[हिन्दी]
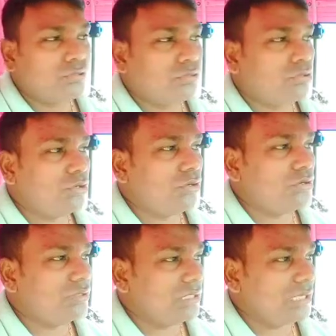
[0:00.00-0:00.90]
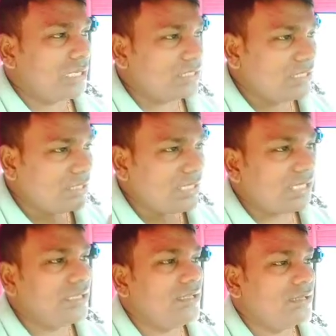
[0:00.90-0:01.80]
तो अस्सी
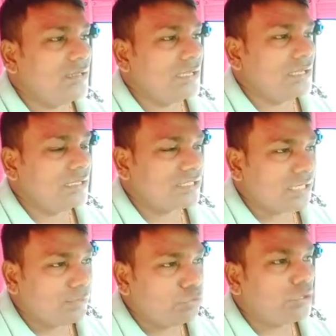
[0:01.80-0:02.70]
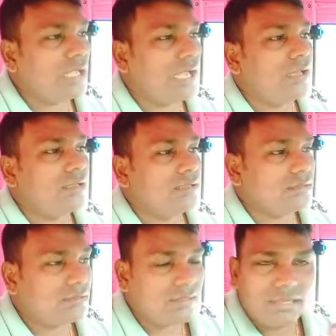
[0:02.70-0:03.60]
हज़ार एक्स्ट्रा वो गया
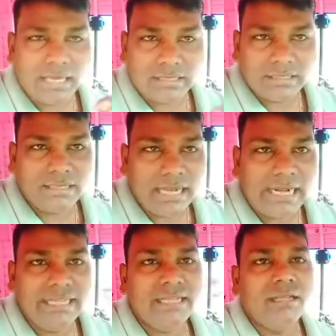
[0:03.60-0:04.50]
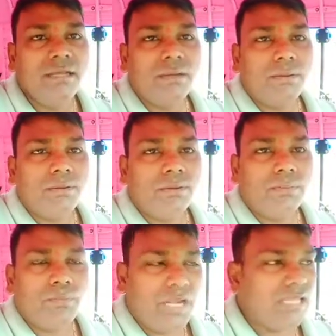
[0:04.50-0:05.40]
तीन लाख की गाड़ी
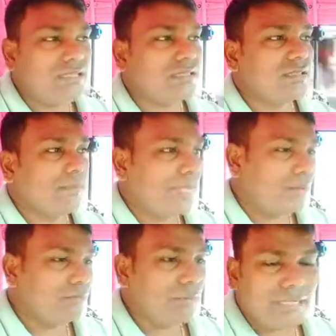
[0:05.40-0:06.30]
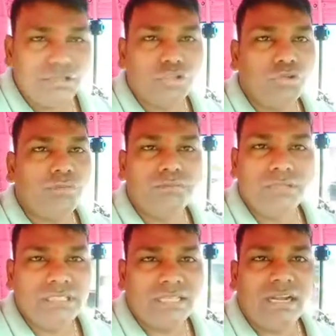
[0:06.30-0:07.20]
प्लस बाकी जो
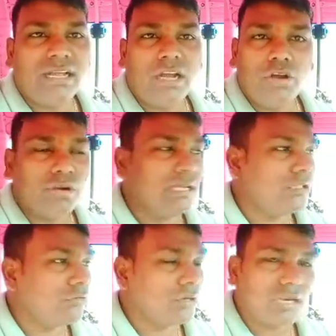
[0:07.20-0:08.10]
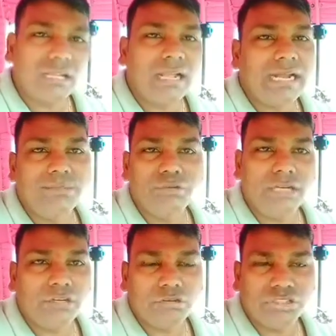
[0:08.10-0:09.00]
बीस हज़ार लगा होगा इधर उधर करके गाड़ी
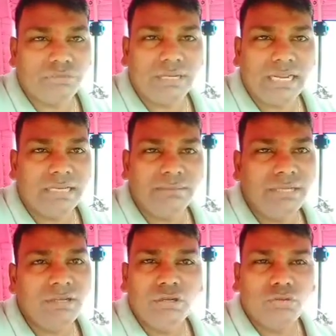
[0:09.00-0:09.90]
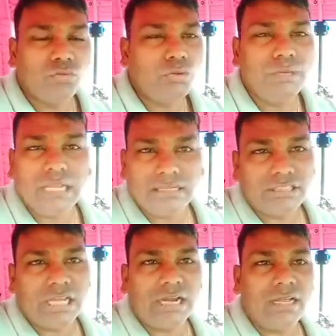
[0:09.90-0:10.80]
पूरे डेकोरेशन बनाने में कुल मिला के
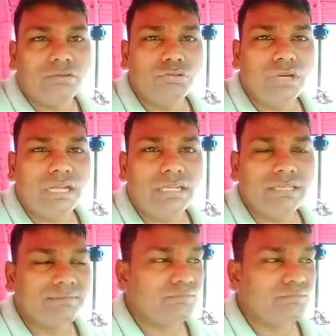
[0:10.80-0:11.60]
चार लाख हो रहा है